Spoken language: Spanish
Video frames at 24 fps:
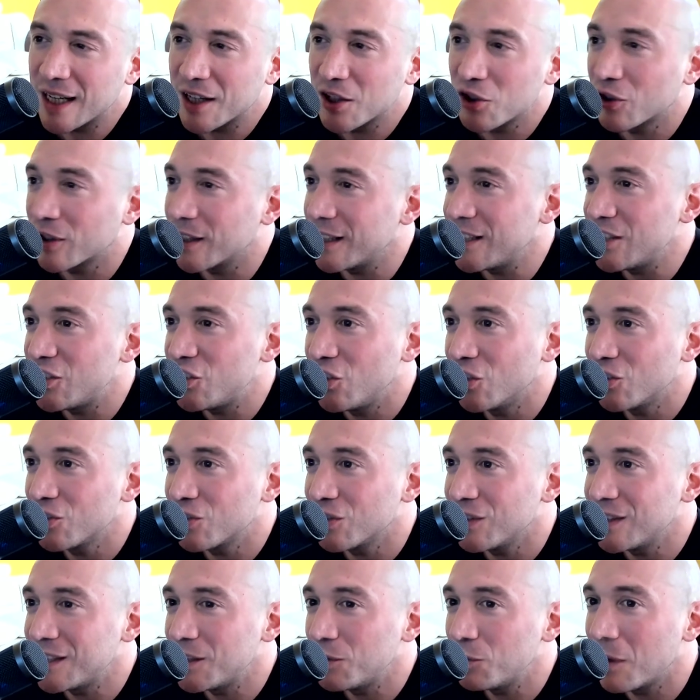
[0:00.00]
creo que
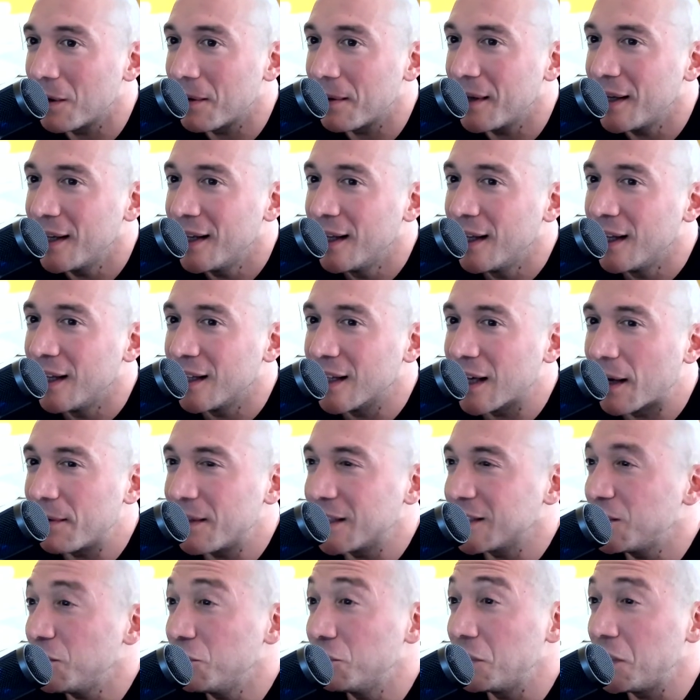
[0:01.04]
18, 19,
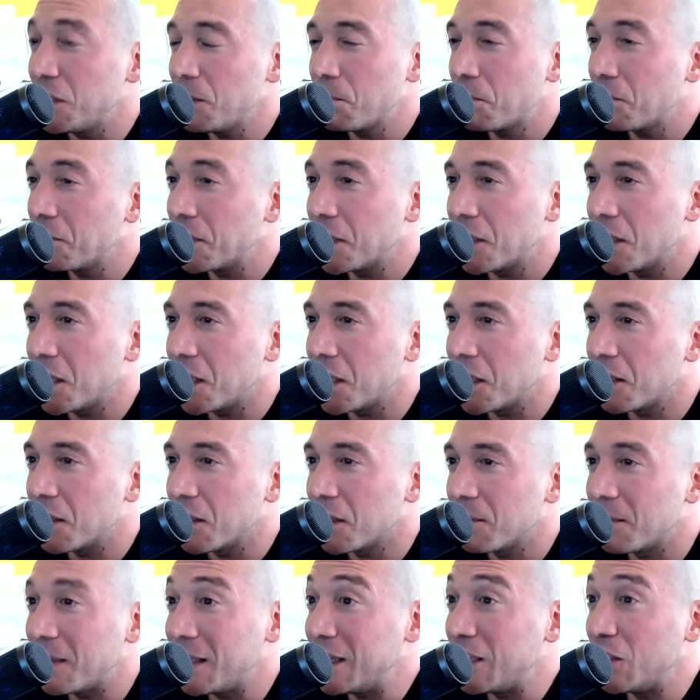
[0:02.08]
habrá sido un tipo
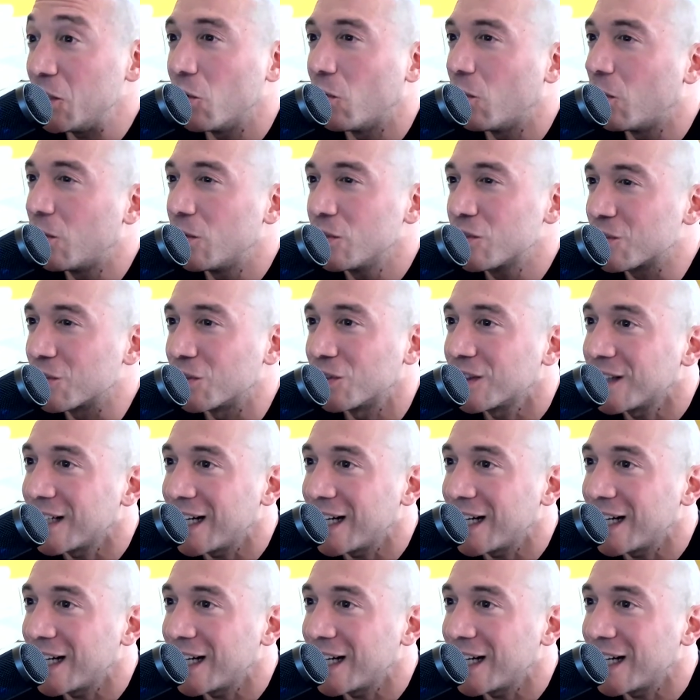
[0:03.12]
de 28,